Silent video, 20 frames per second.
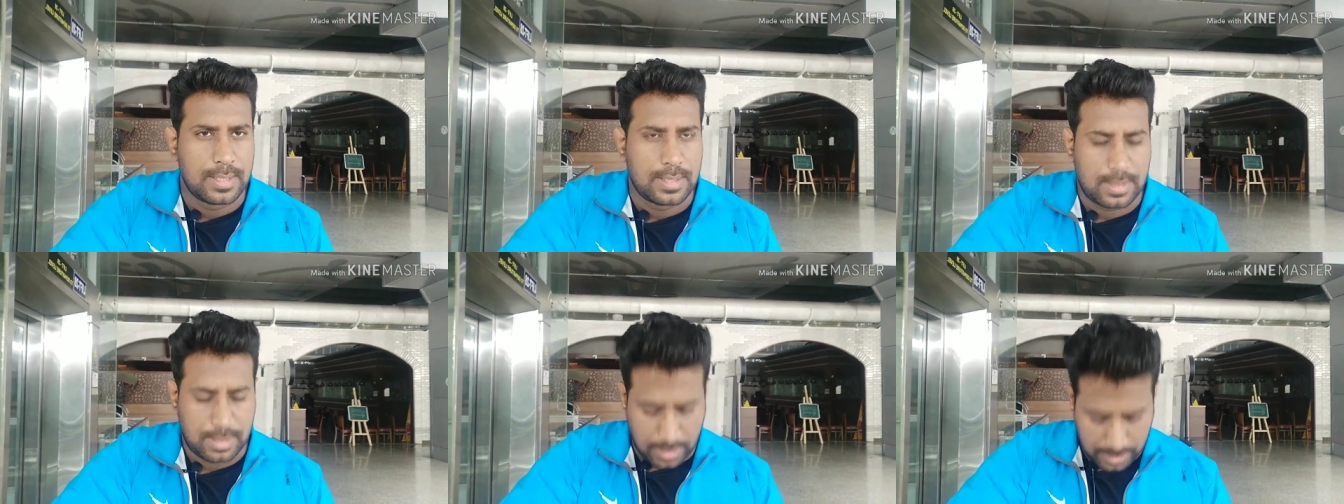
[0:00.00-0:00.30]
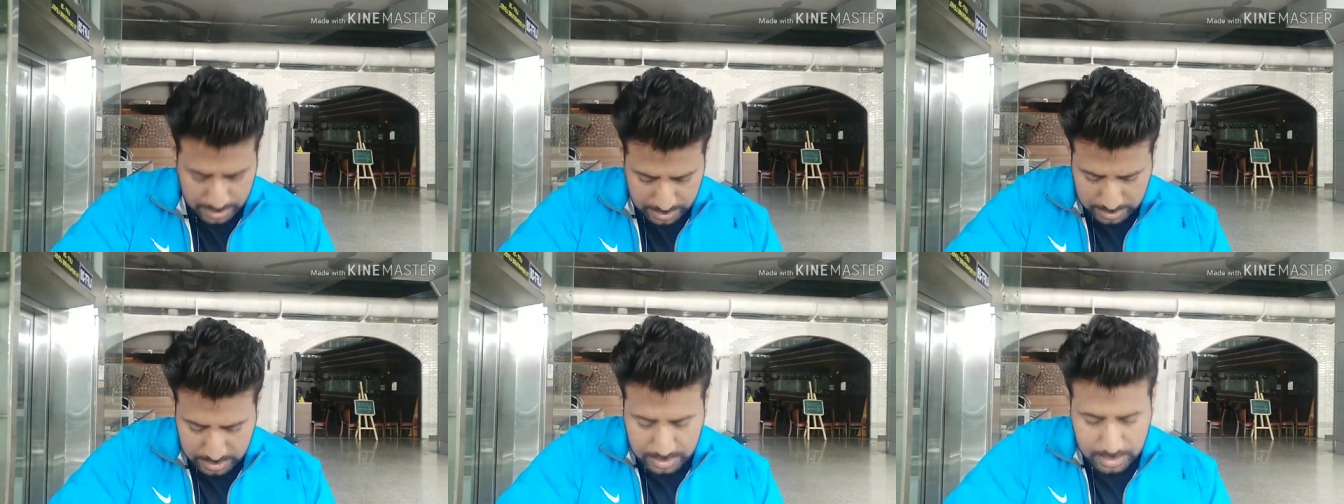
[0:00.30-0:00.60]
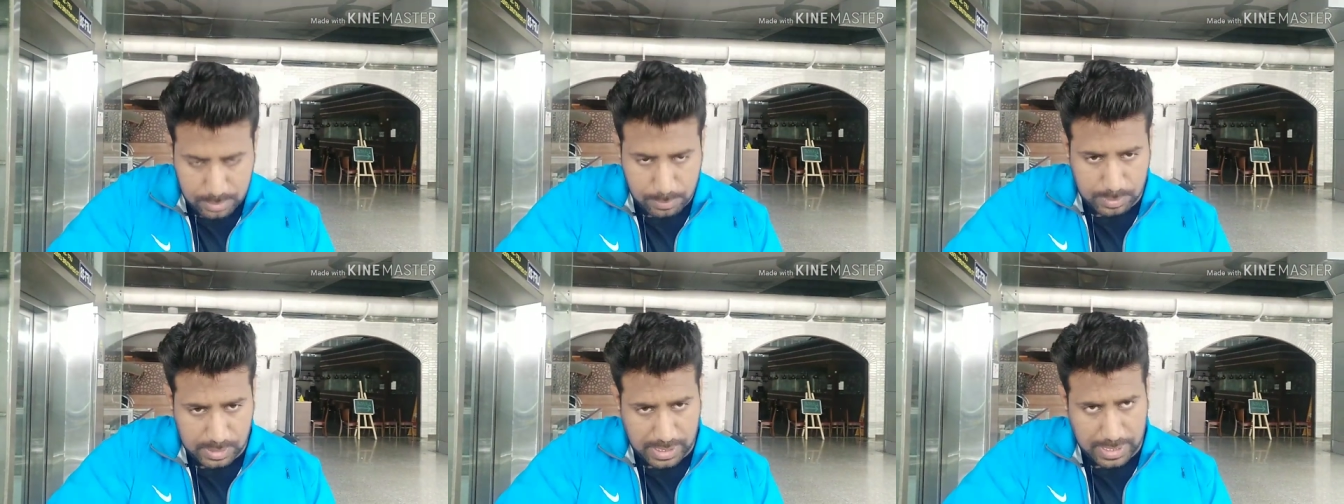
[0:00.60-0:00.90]
सारे
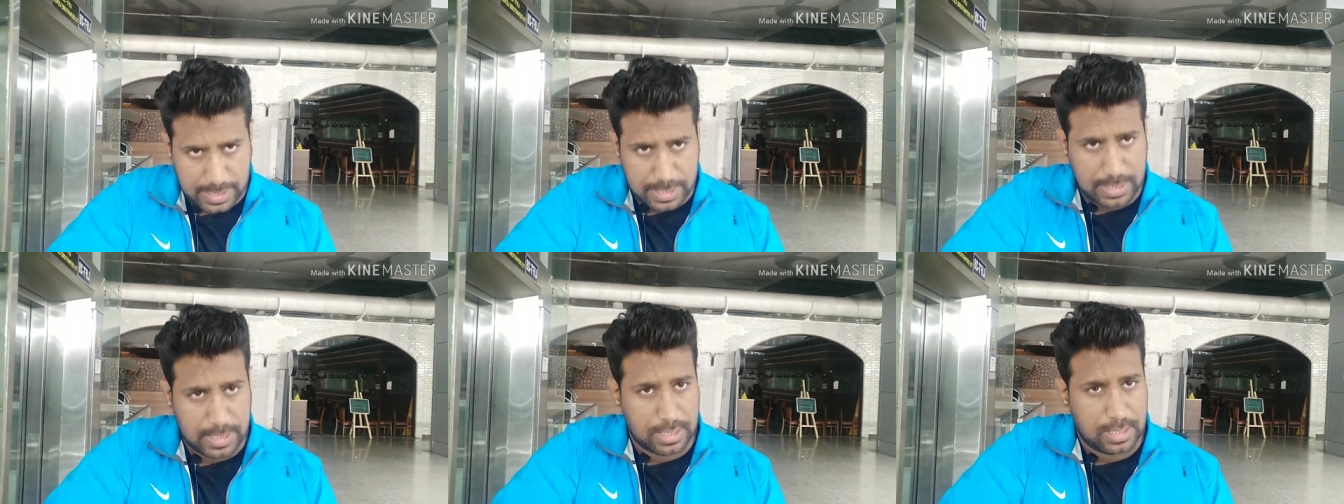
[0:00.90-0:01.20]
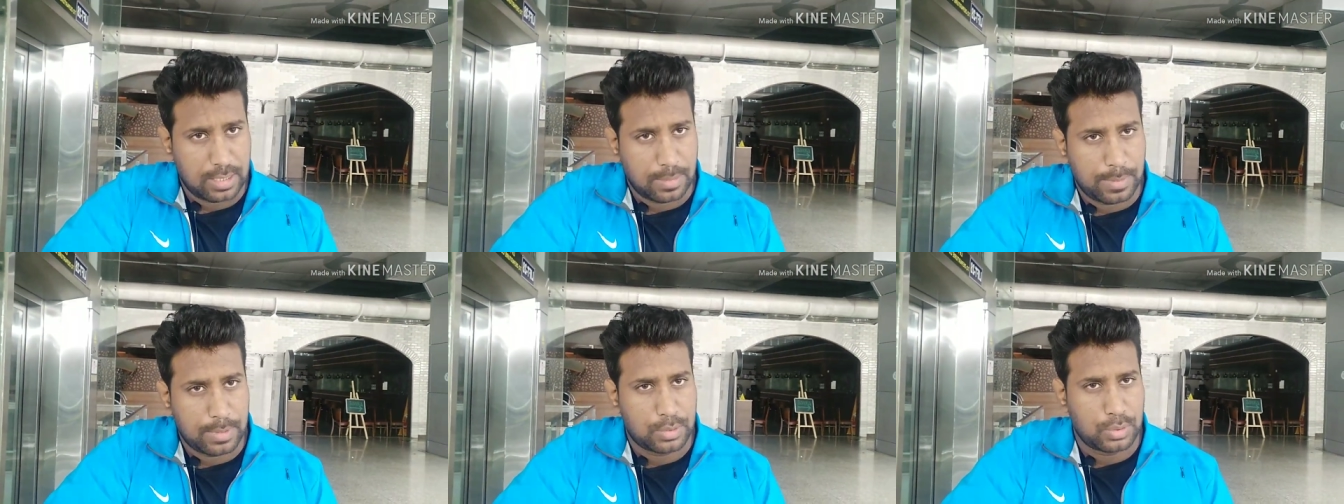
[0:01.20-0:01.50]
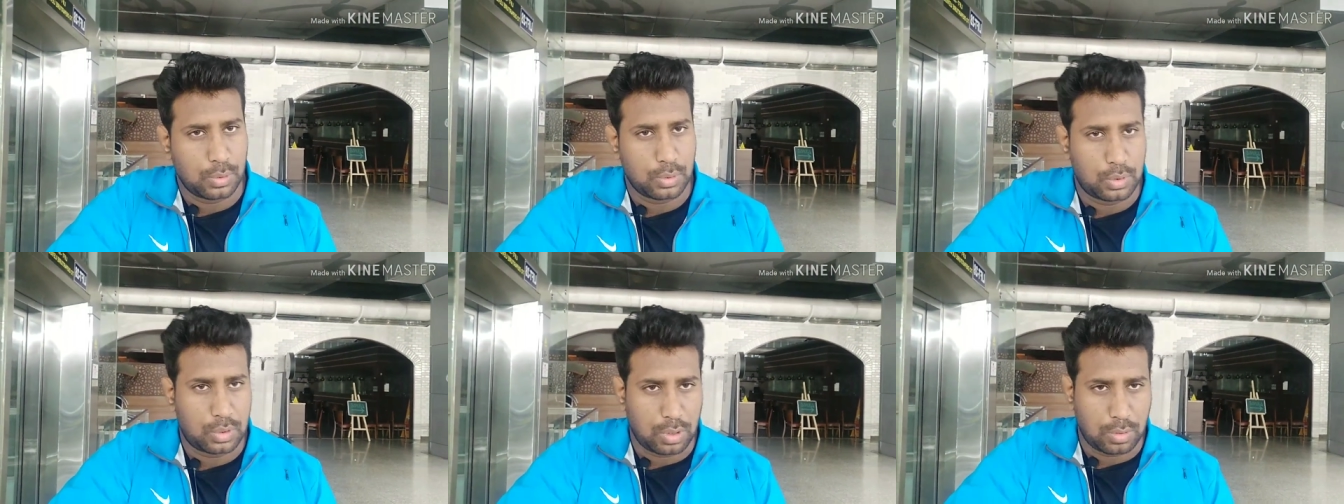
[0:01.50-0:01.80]
चीज़ बताने से अच्छा मैं
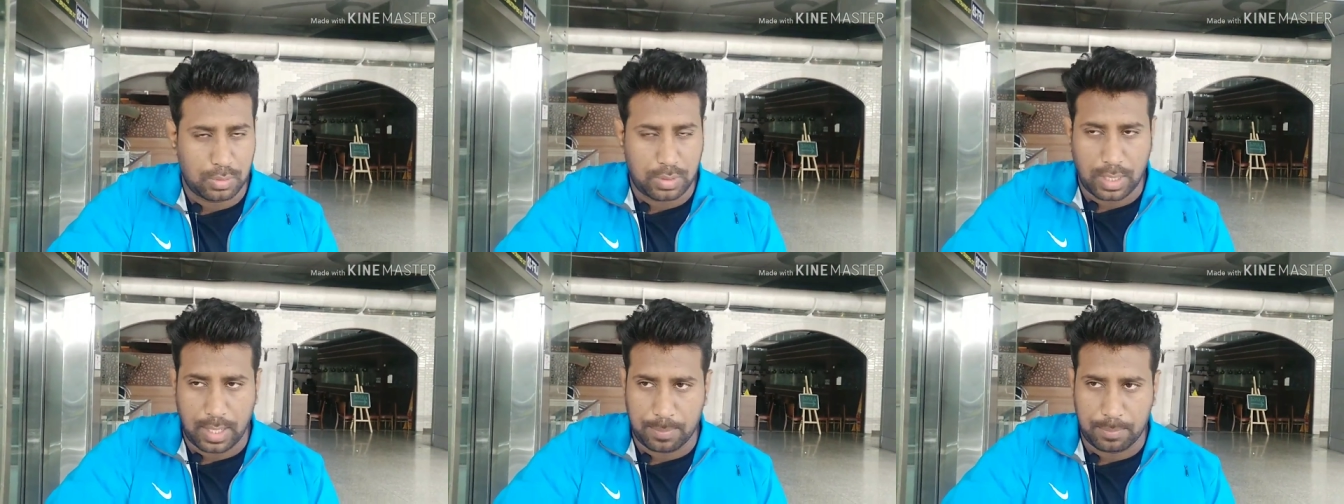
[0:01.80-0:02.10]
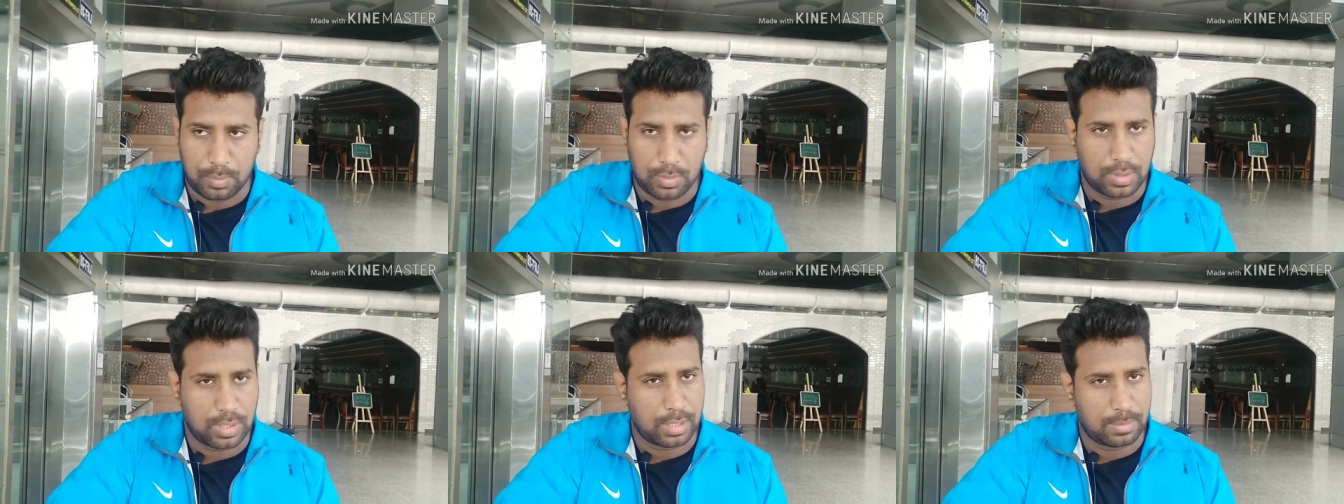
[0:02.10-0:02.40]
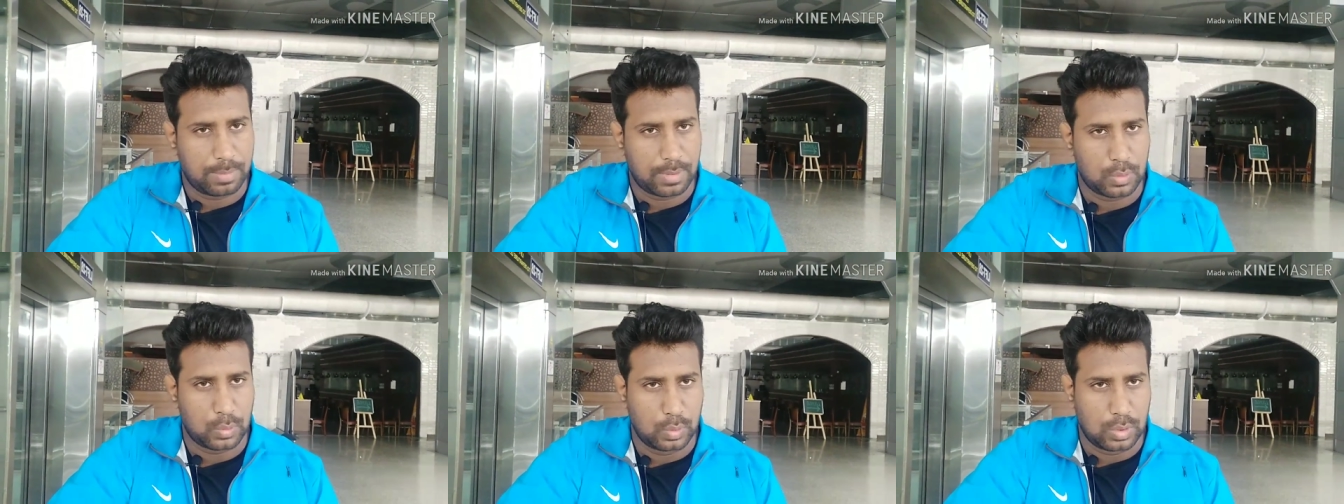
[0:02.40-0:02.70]
सोचता हूँ कि आप लोग एक
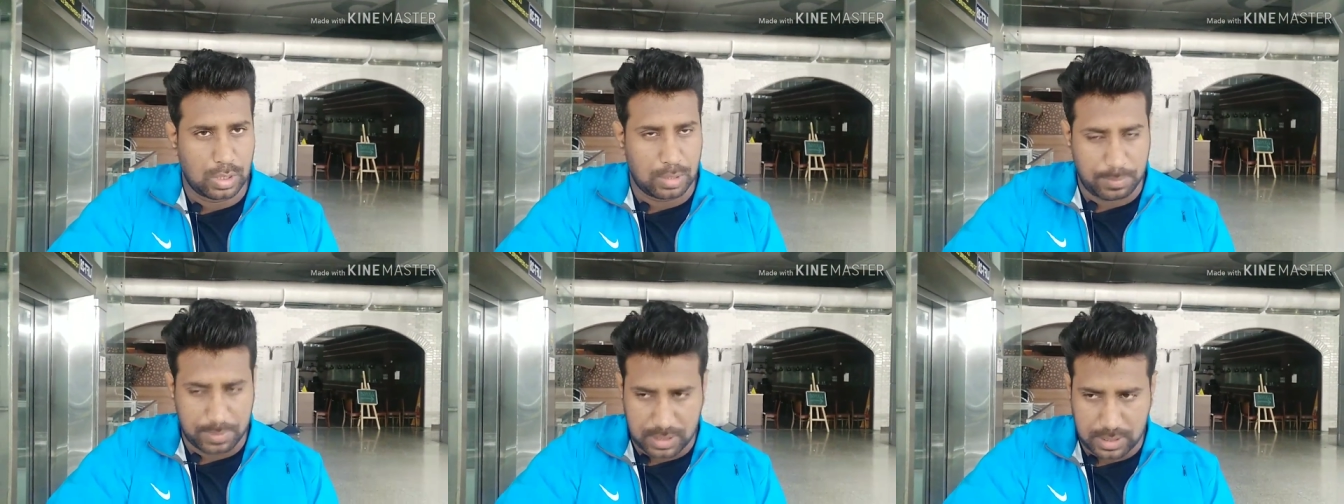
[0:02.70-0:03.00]
बार गूगल पर